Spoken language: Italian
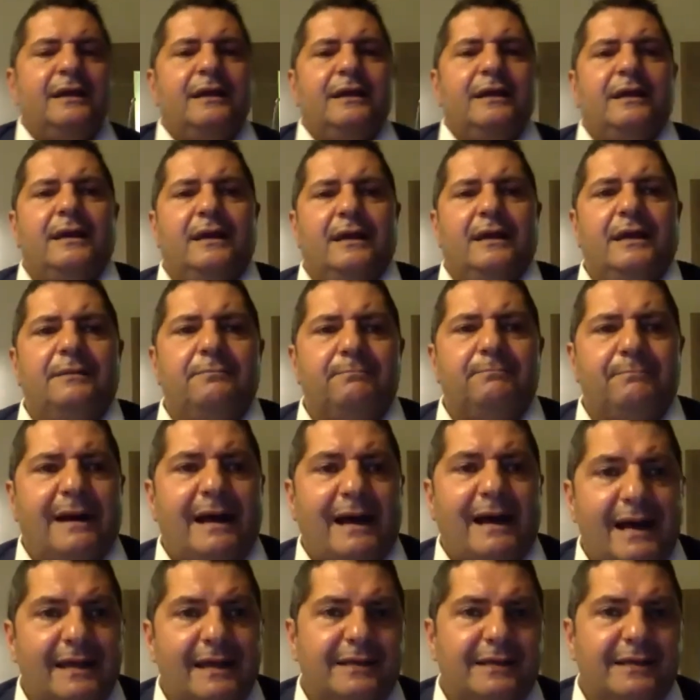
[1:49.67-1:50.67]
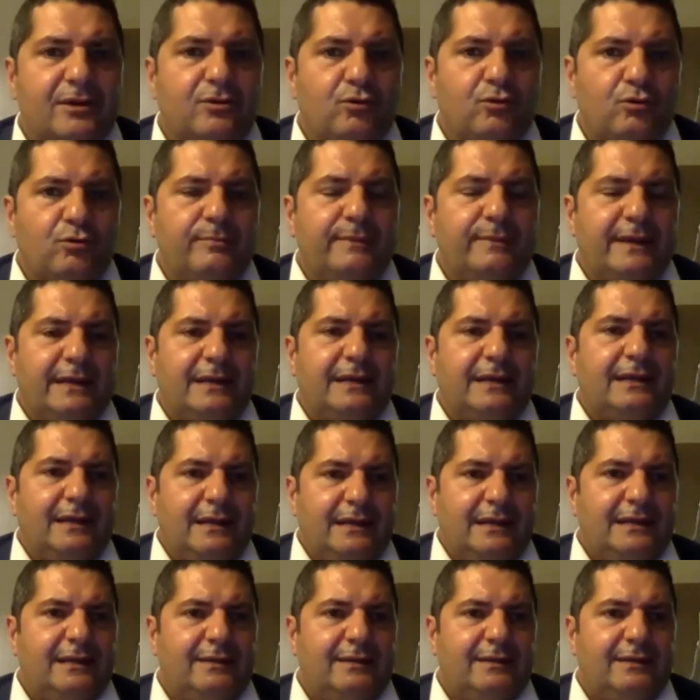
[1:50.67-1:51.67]
eh, ma anche come
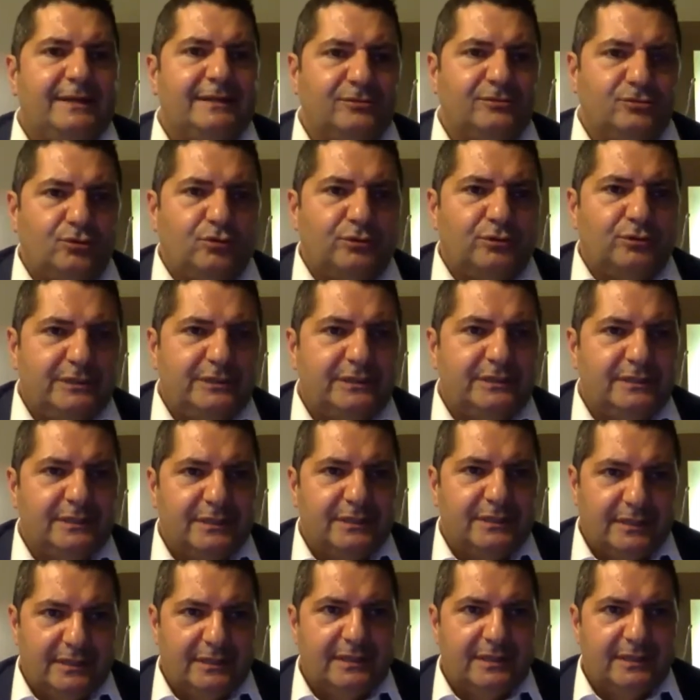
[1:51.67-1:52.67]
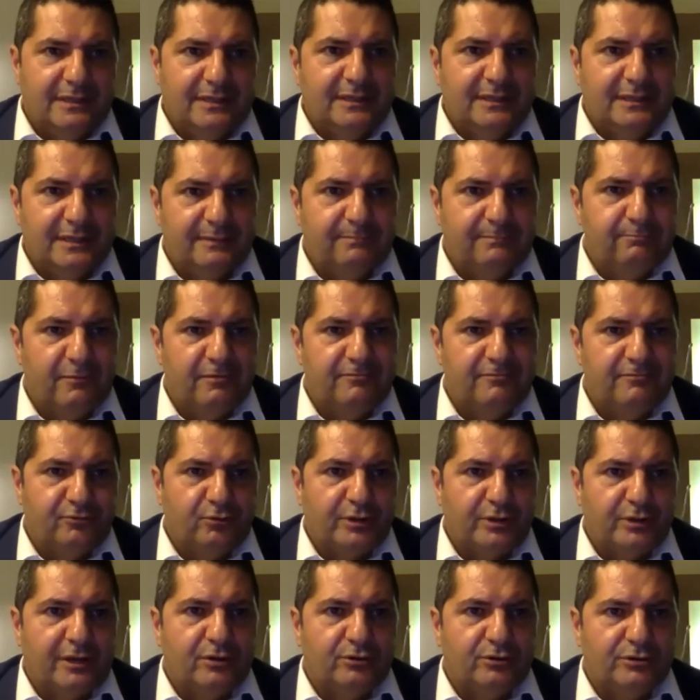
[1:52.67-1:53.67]
elemento di, eh,
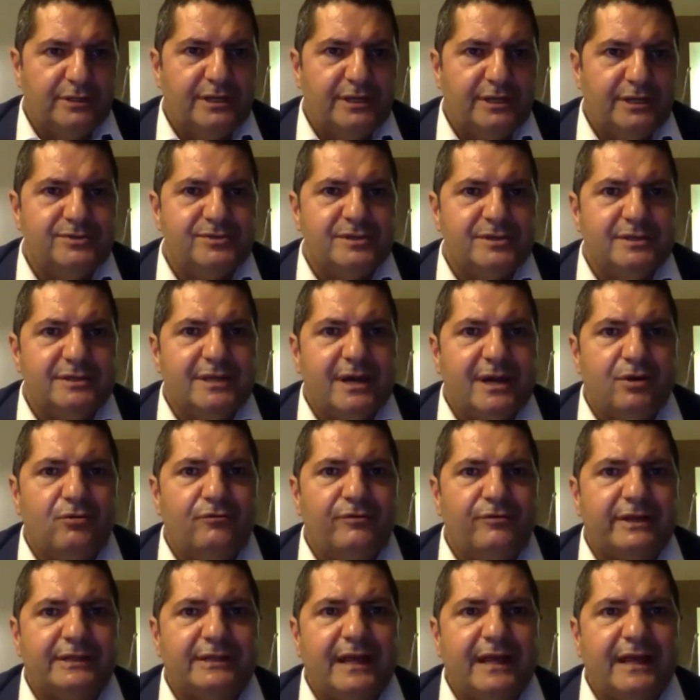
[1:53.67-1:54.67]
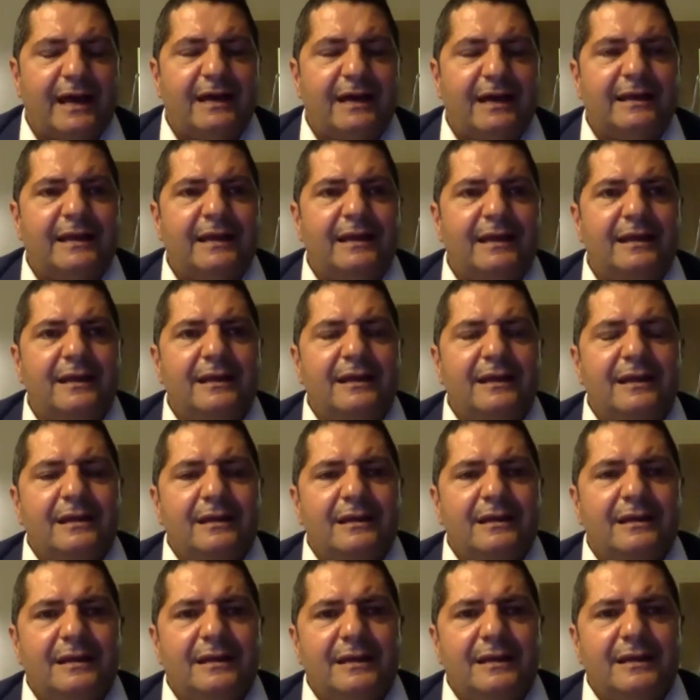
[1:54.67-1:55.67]
foriero di rischi da governare,
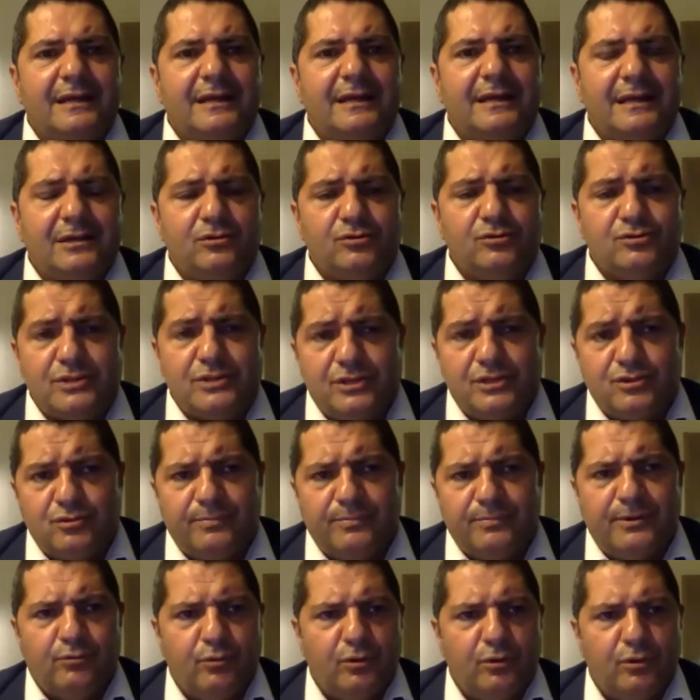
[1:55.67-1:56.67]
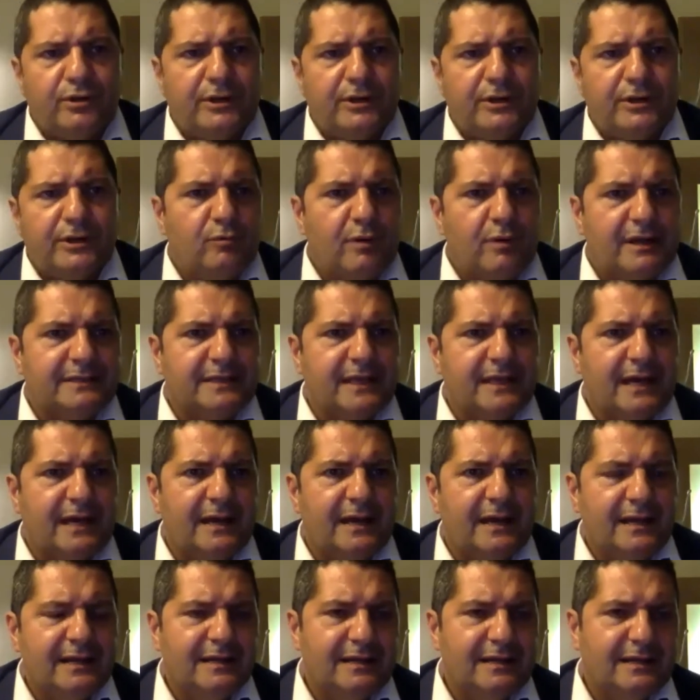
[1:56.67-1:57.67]
eh, e lo stesso per quello che riguarda
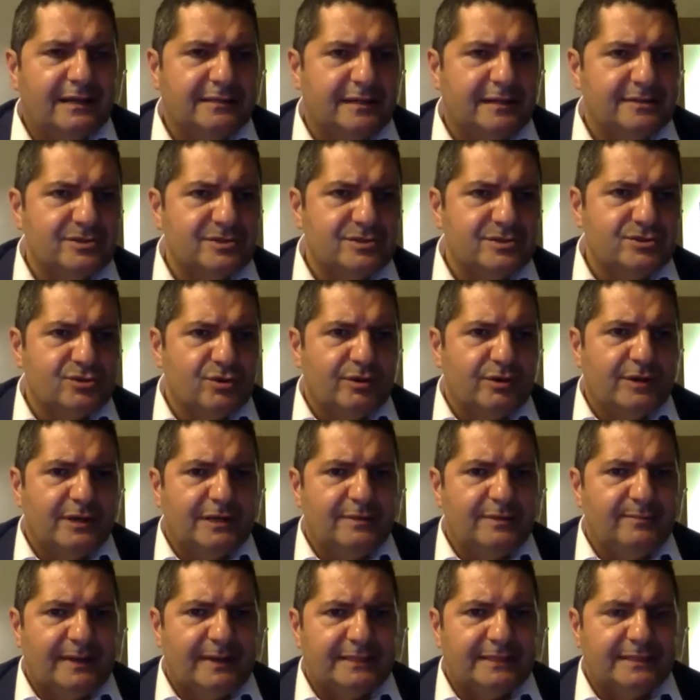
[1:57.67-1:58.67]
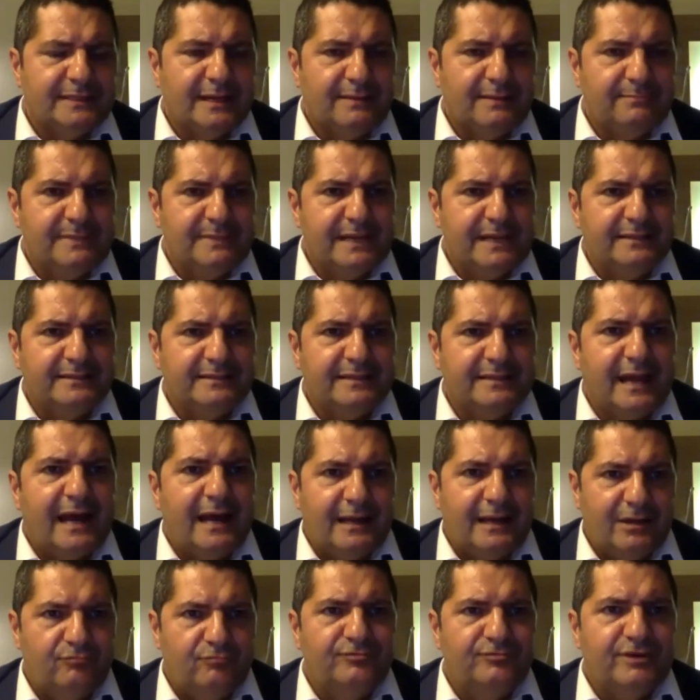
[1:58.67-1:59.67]
la transizione climatica
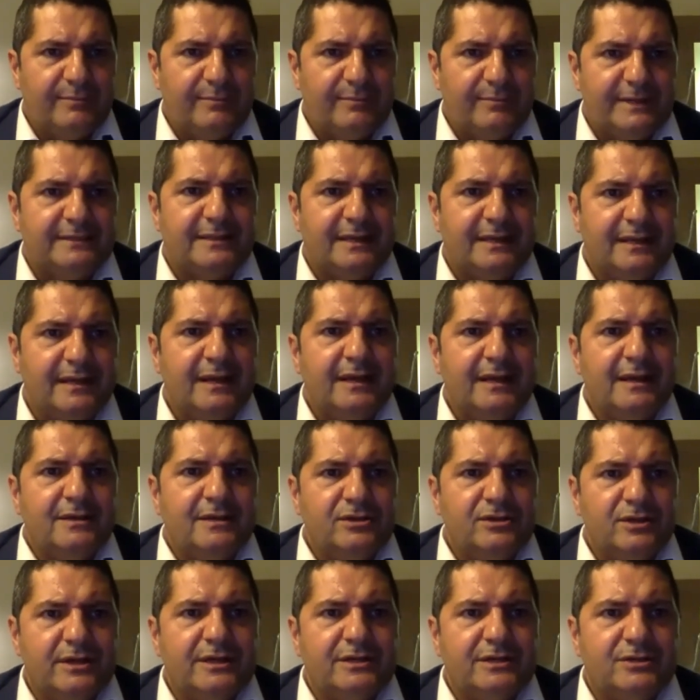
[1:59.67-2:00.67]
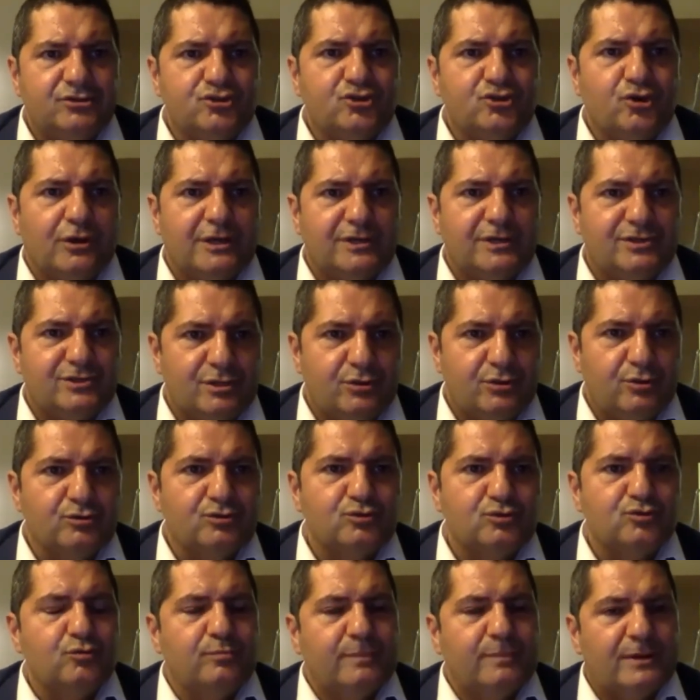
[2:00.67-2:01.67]
ambientale. Ovviamente eh, ciò che si
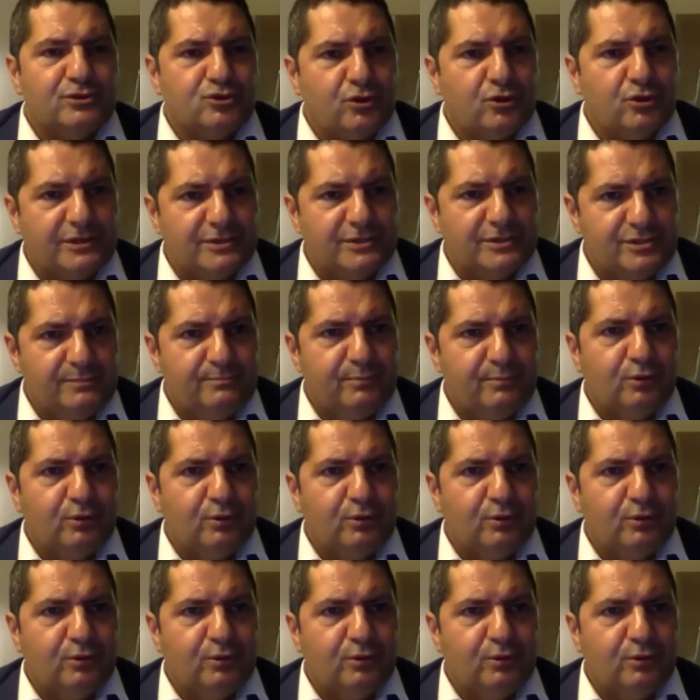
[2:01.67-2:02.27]
consuma, ciò che si